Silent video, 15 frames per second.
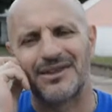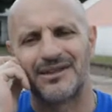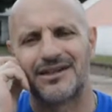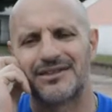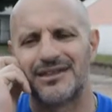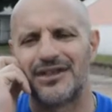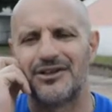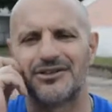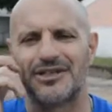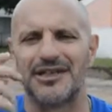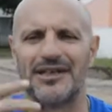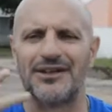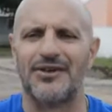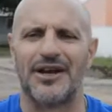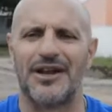O sea, no,
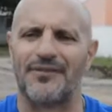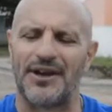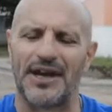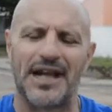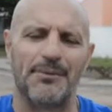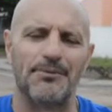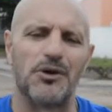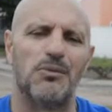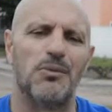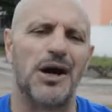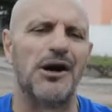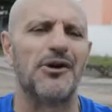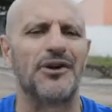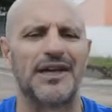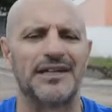sé, no eran tres cambios como
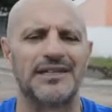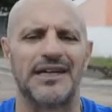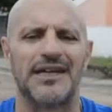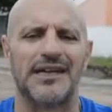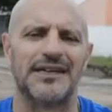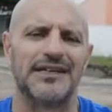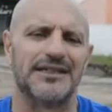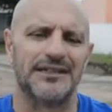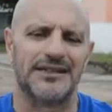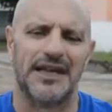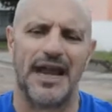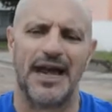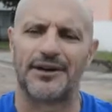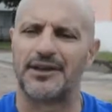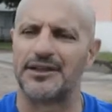ahora, así que el
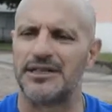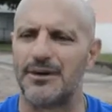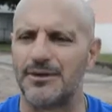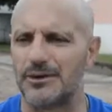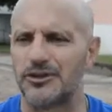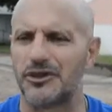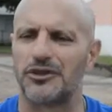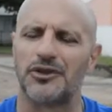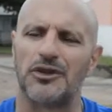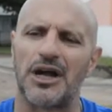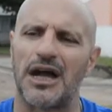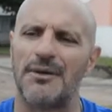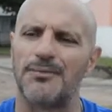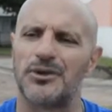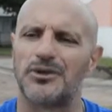arco, ya había hecho los dos
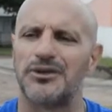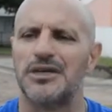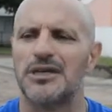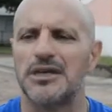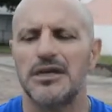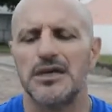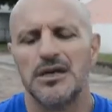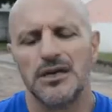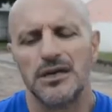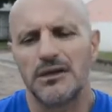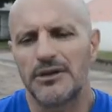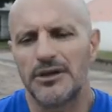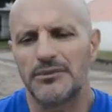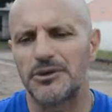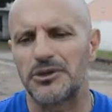cambios. Y
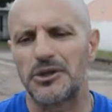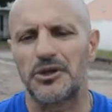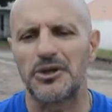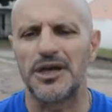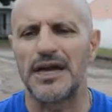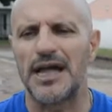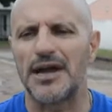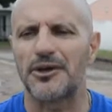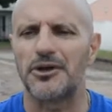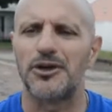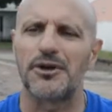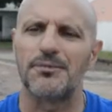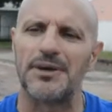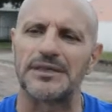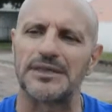bueno, me tocó ir al arco, lo
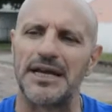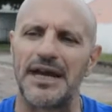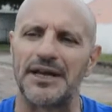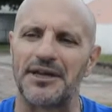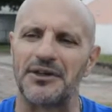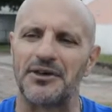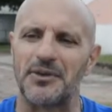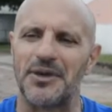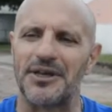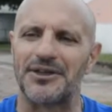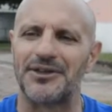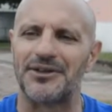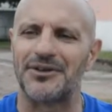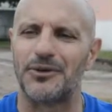reemplazé al arquero nuestro.